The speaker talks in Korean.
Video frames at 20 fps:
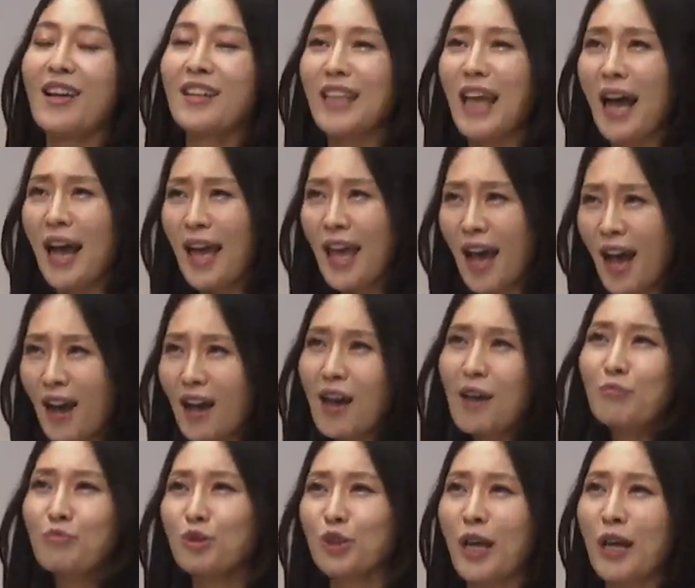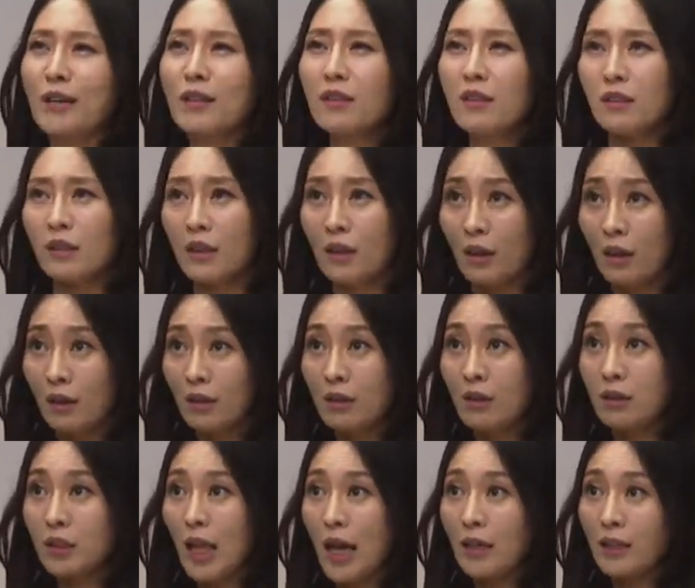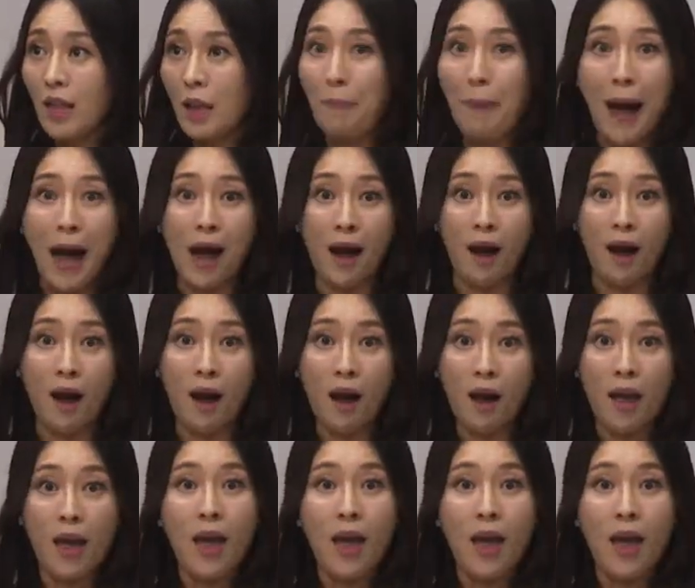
다양한 문화를 그 상대방,